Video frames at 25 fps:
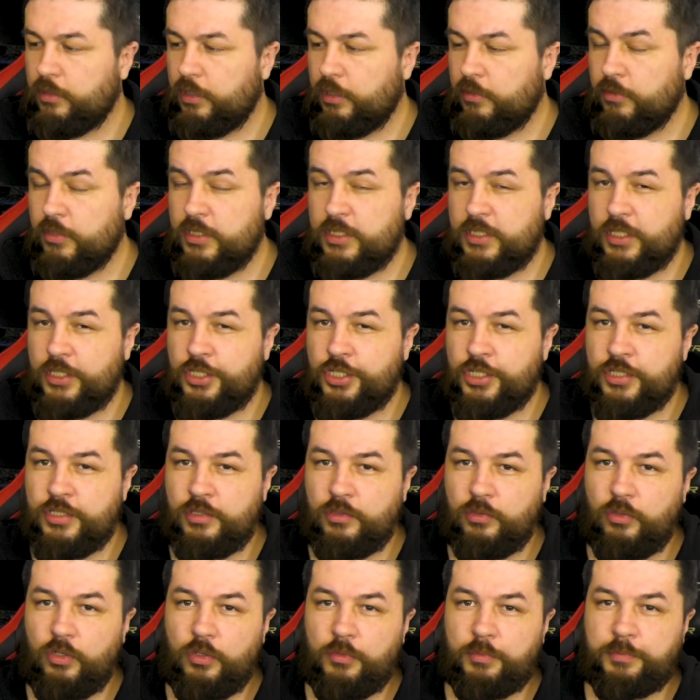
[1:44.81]
И вот
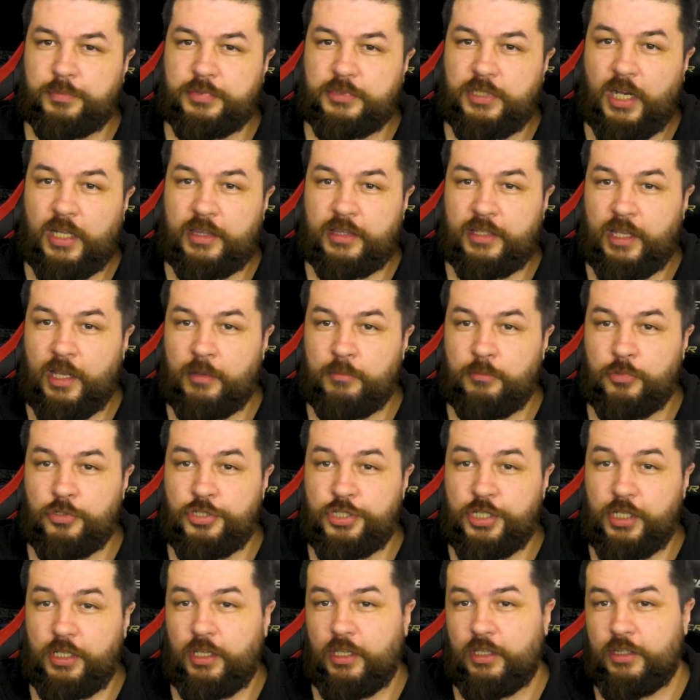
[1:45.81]
зачастую платное
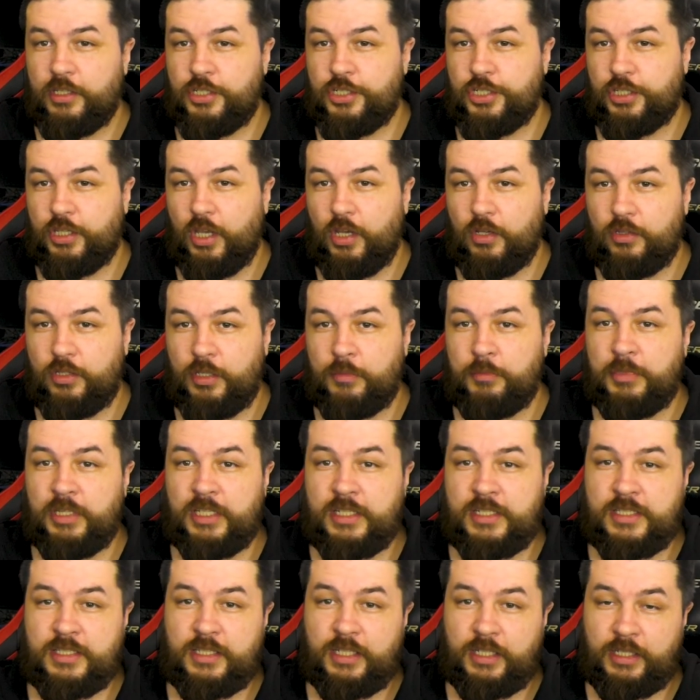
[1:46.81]
обучение начинают
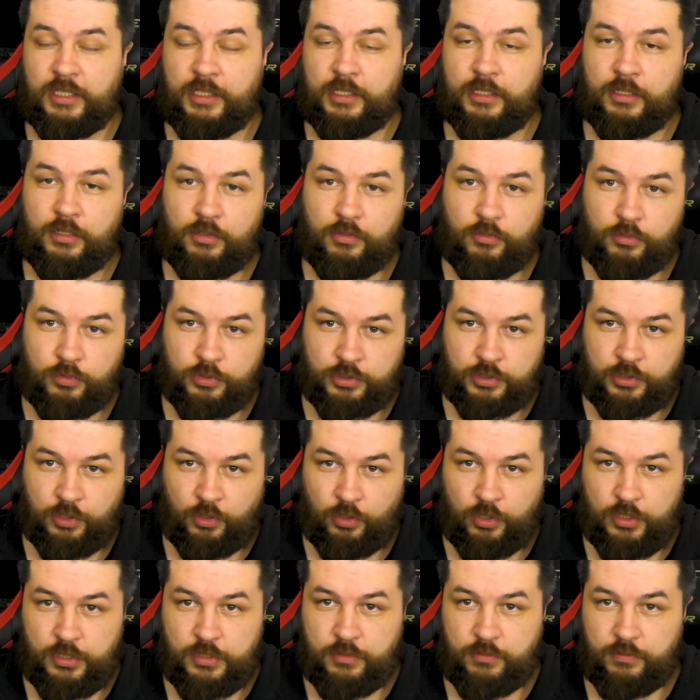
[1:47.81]
именно с таких
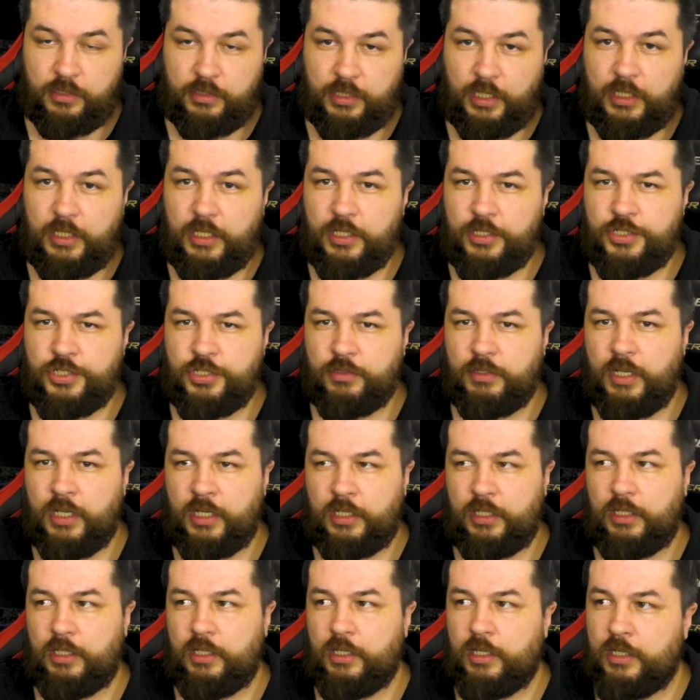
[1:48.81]
устройств. На них
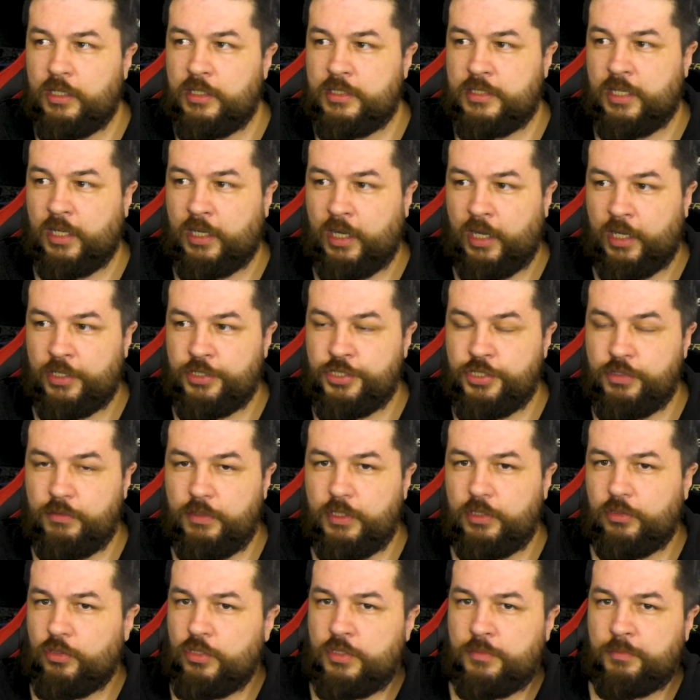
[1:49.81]
человек или
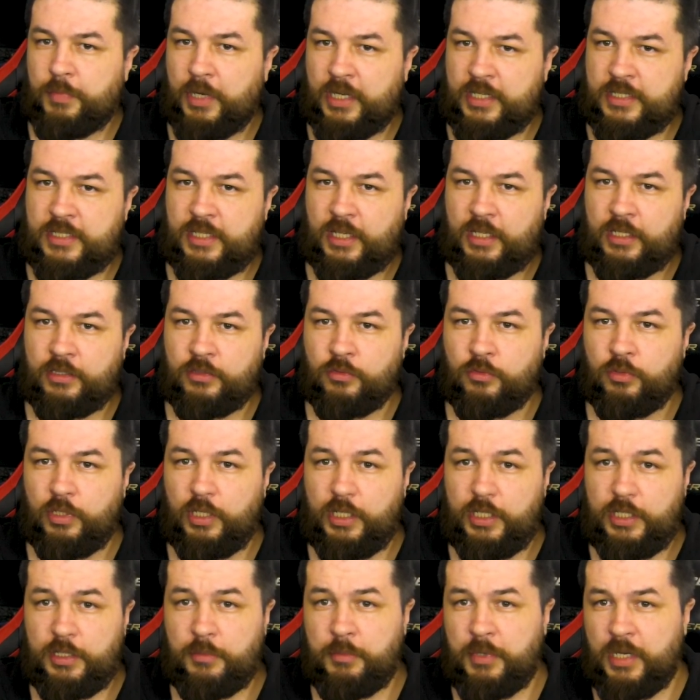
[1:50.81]
заканчивает собой, то есть бросает
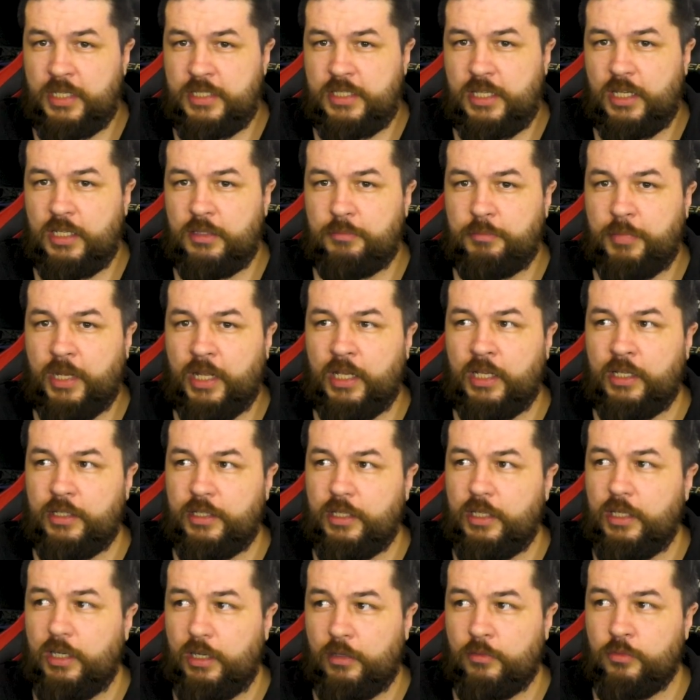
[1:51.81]
курить и бросает
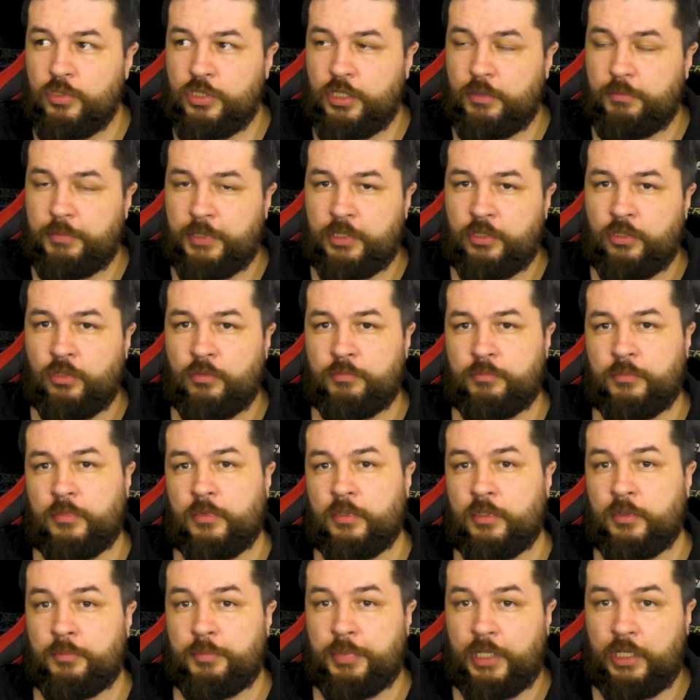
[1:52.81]
парить, или уже
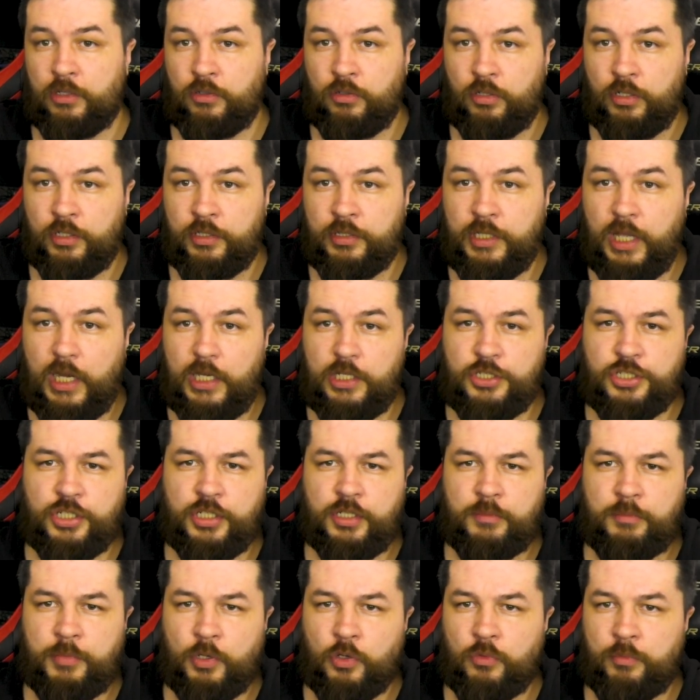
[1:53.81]
потом э, переходит
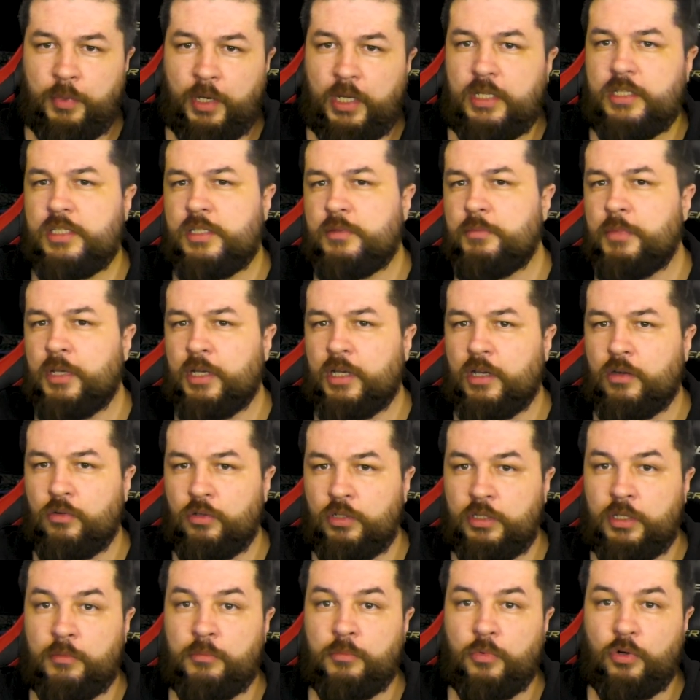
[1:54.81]
дальше и покупает себе
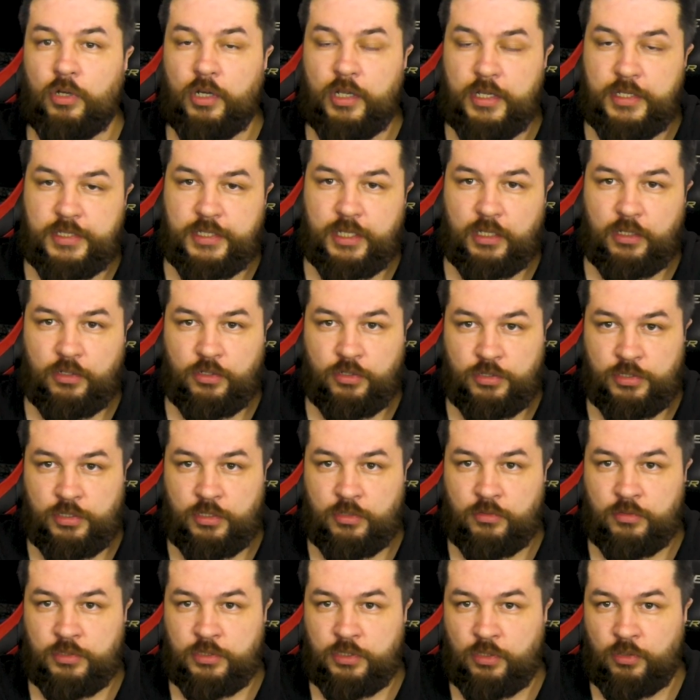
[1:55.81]
какое-то более
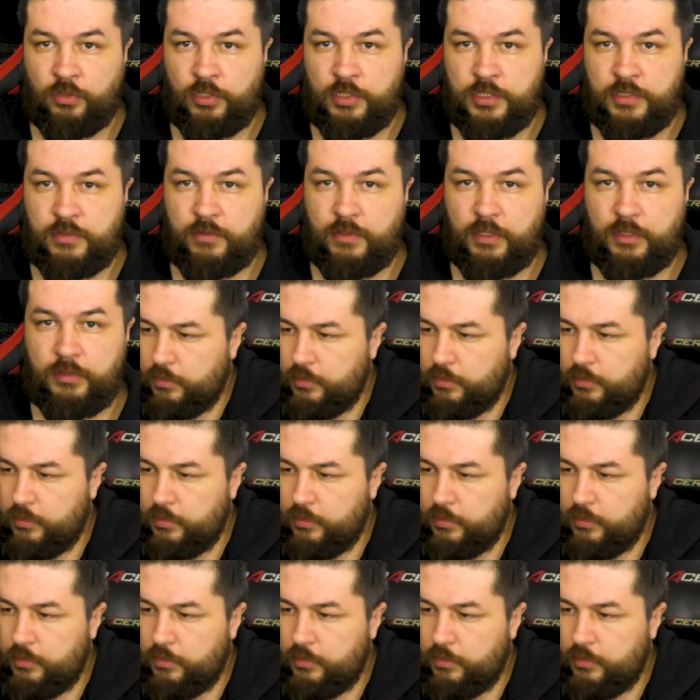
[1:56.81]
серьезное устройство.